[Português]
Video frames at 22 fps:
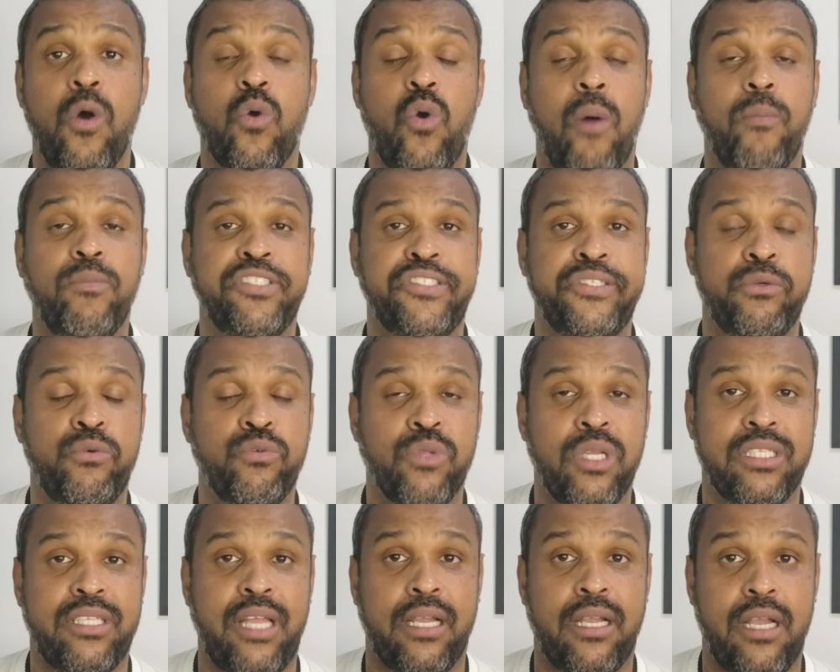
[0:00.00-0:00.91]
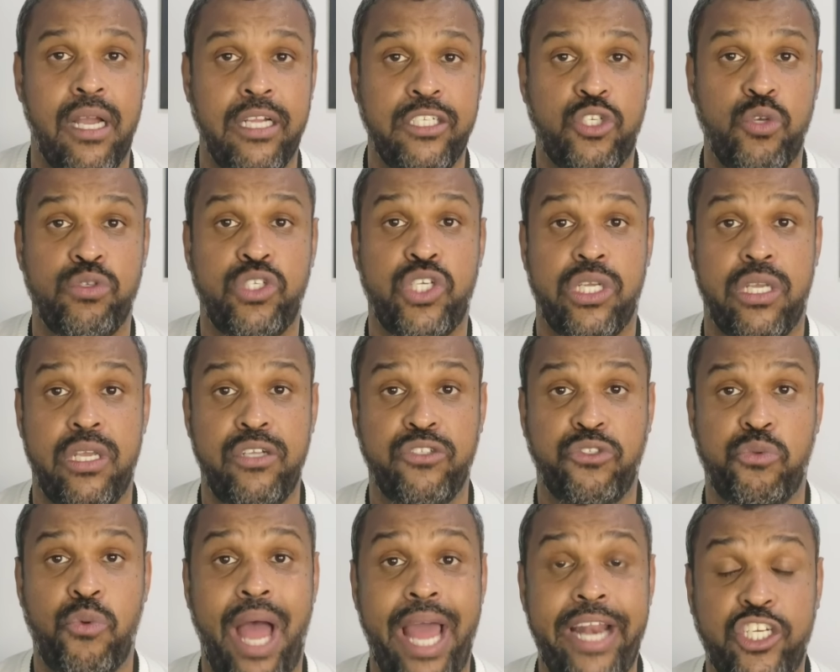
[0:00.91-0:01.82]
como segundo atacante o Tiquinho
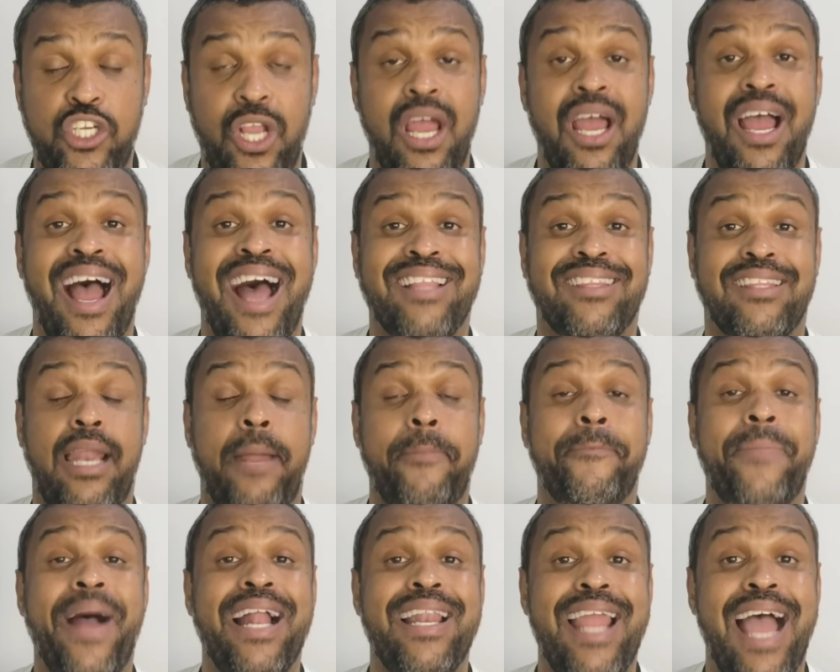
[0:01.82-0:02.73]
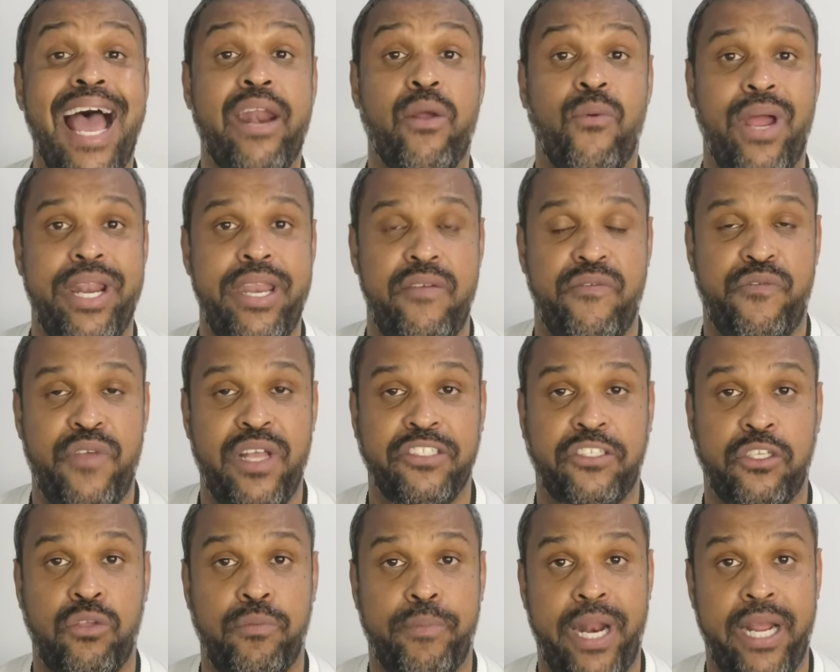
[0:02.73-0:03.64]
Soares atrapalharam a
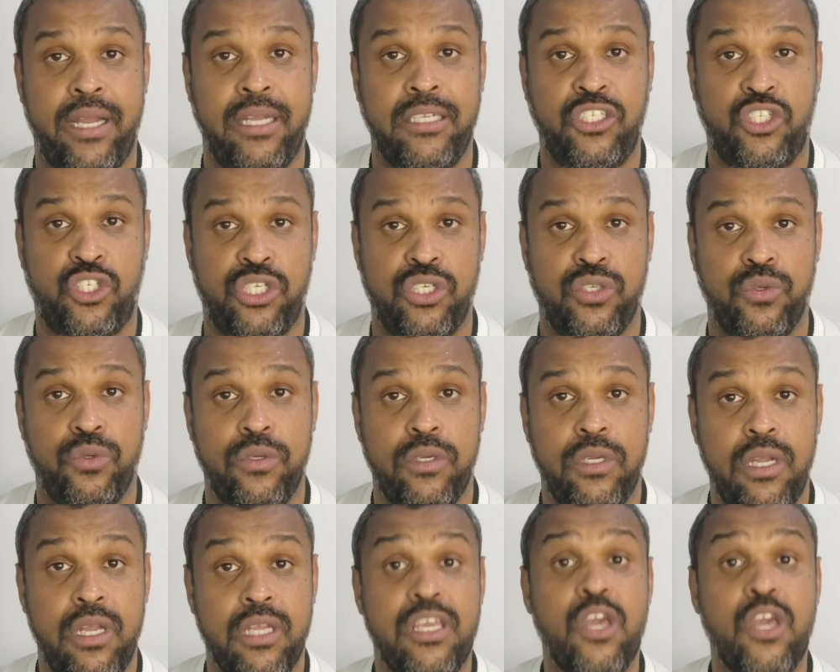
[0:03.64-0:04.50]
defesa do Bragantino,